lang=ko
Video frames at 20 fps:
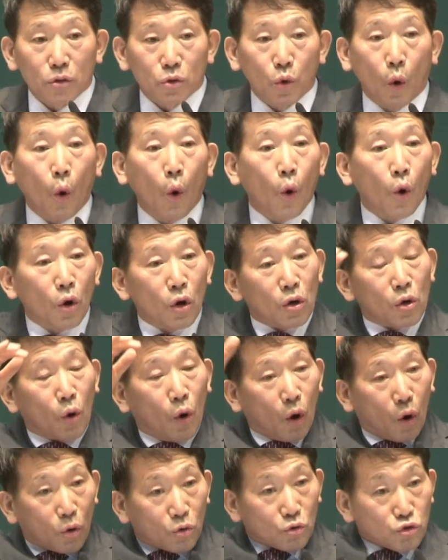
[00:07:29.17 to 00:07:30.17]

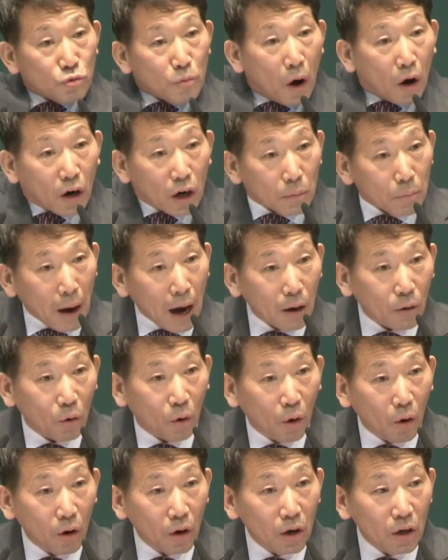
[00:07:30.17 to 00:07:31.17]
돌로 구멍을
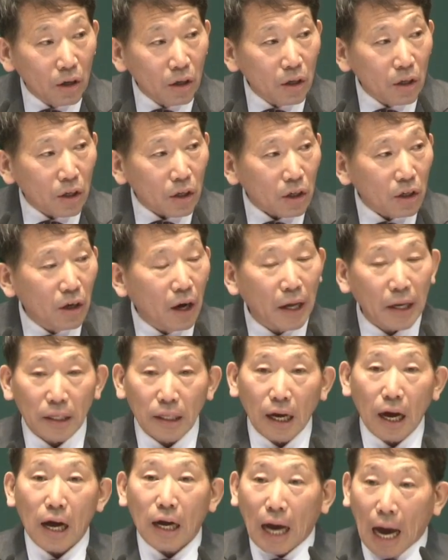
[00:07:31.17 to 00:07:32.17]
파고 그
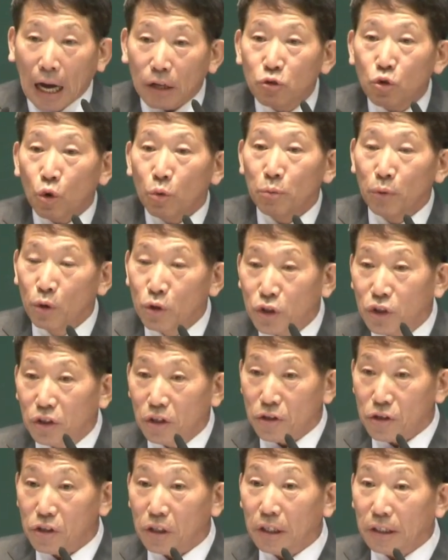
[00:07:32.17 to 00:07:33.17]
안에다가 가족
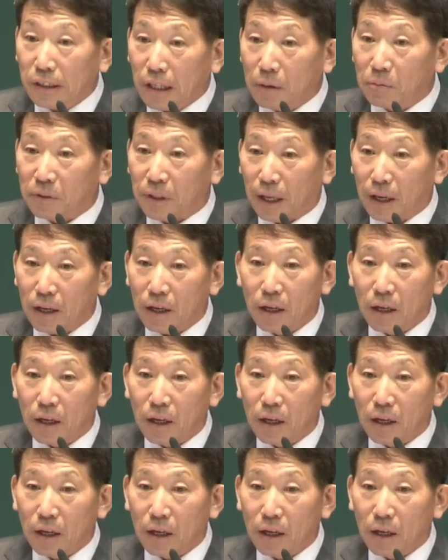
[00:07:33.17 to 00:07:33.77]
묘실을 쓰기 때문에